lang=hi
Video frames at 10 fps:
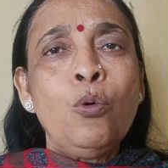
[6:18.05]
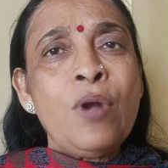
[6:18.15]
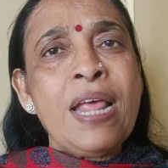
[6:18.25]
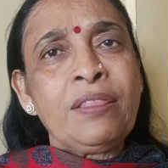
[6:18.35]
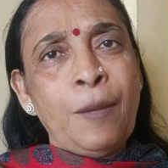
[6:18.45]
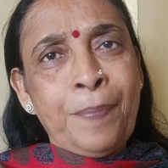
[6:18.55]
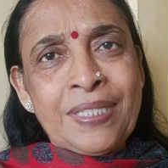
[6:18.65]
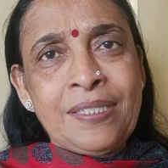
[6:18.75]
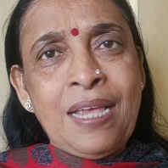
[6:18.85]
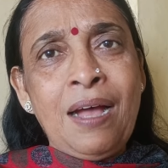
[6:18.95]
उन्हें
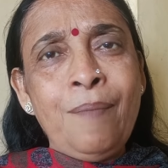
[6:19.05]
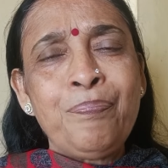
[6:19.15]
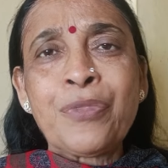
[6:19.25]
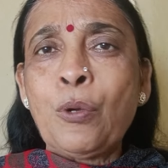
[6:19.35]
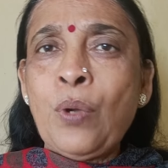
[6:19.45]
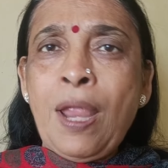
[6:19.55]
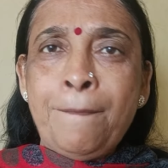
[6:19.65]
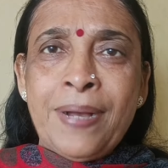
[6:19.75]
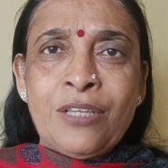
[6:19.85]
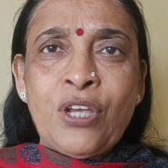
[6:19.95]
तपस्या
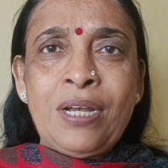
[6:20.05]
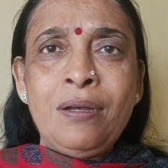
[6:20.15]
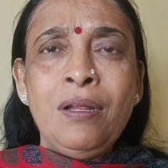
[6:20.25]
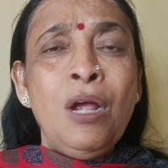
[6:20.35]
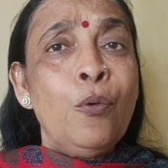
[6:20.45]
उन्हें भजन